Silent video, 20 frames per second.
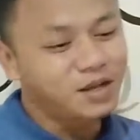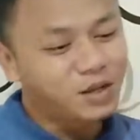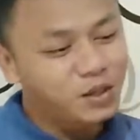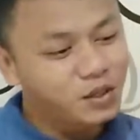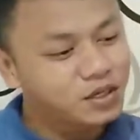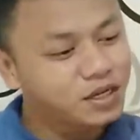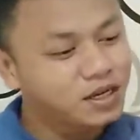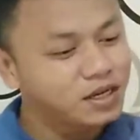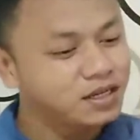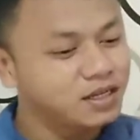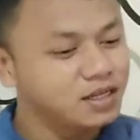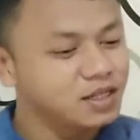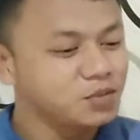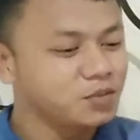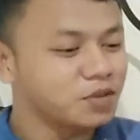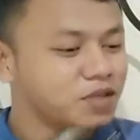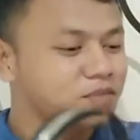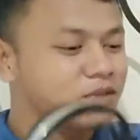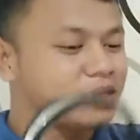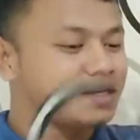Oke, jadi
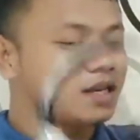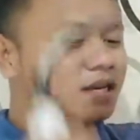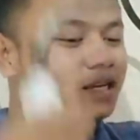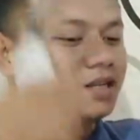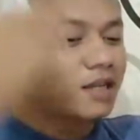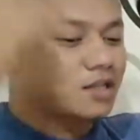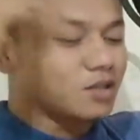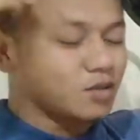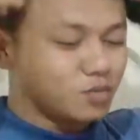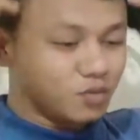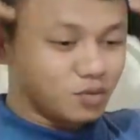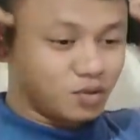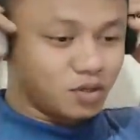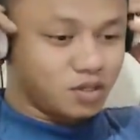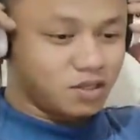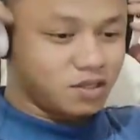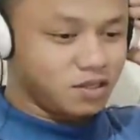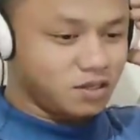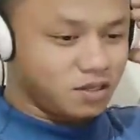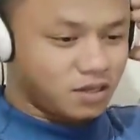seperti biasa kita hitung
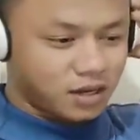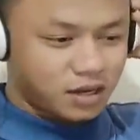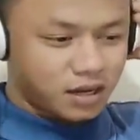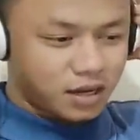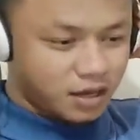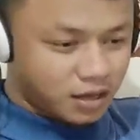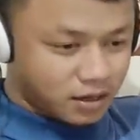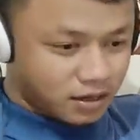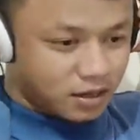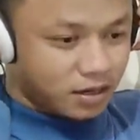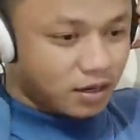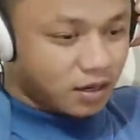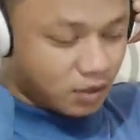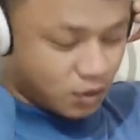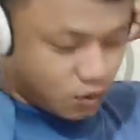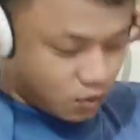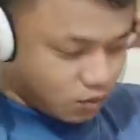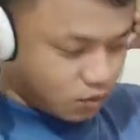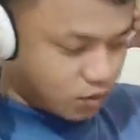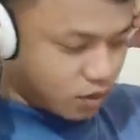mundur 3, 2,
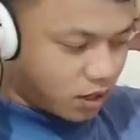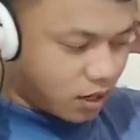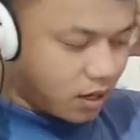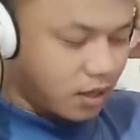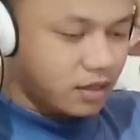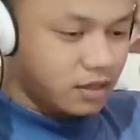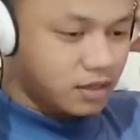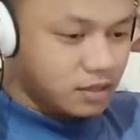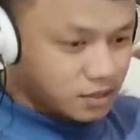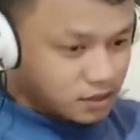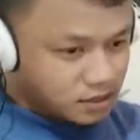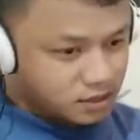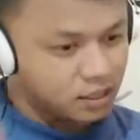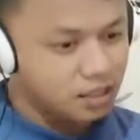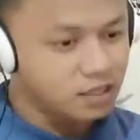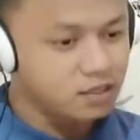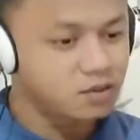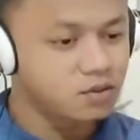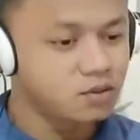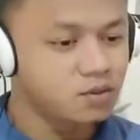
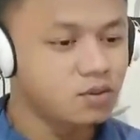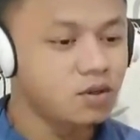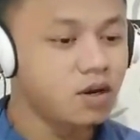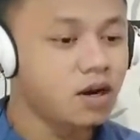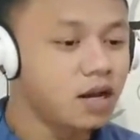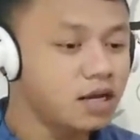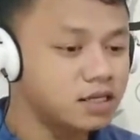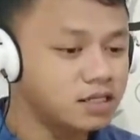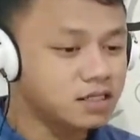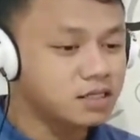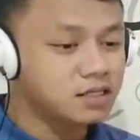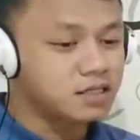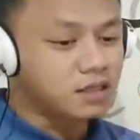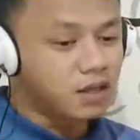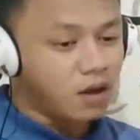1, let's